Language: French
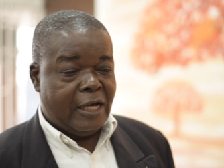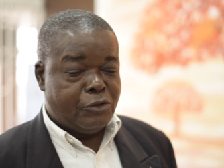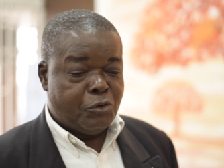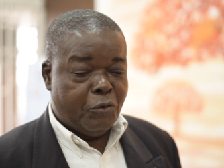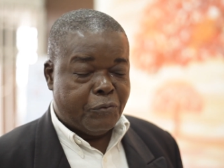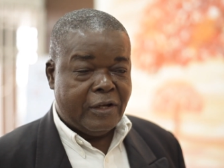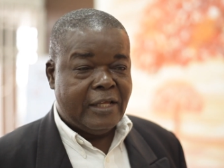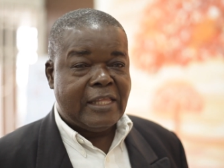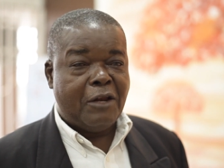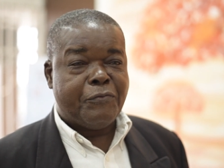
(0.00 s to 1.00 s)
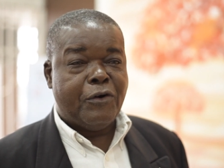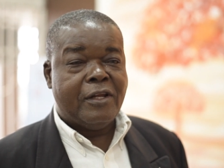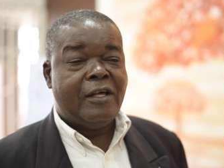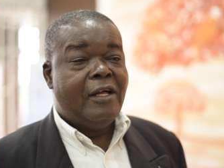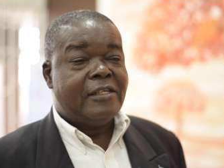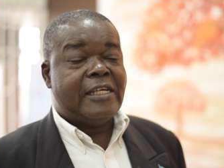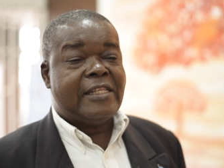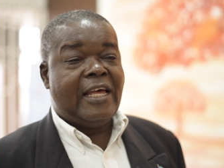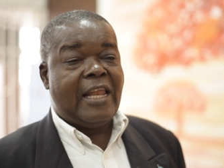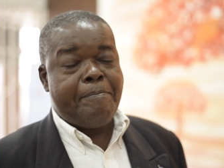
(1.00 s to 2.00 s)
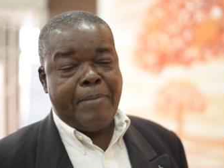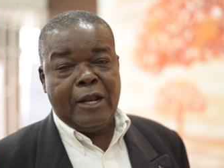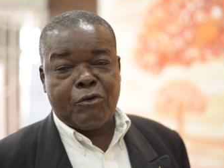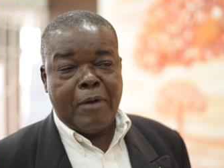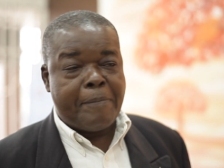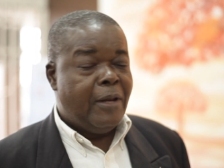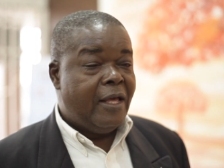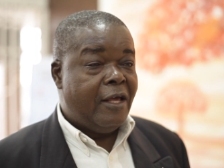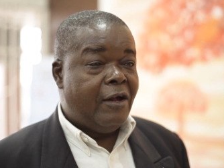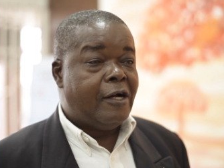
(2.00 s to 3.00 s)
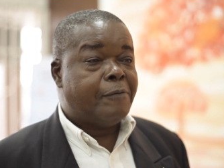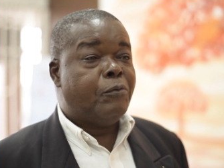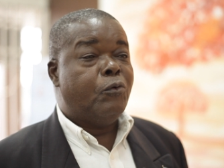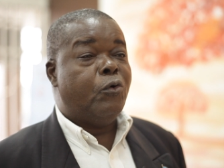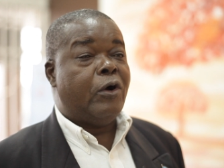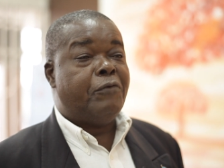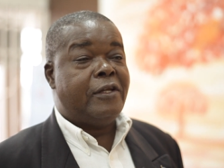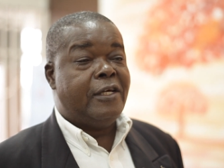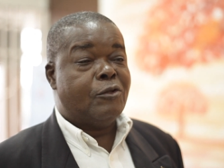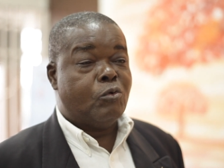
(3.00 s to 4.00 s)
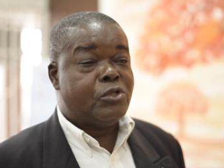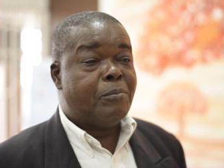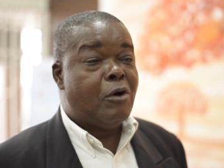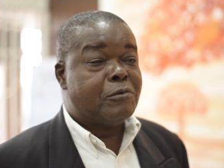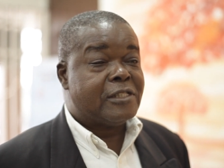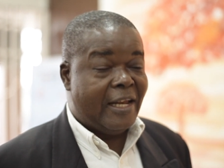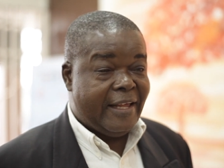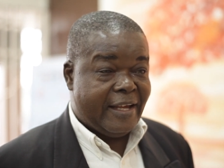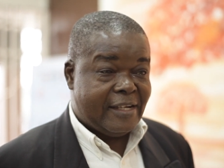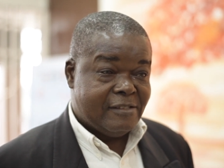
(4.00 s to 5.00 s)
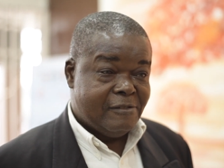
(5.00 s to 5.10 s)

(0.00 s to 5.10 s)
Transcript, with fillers: Quand j'ouvre le téléphone, c'était l'appel qu'on m'appelait euh, pour venir toucher mon salaire.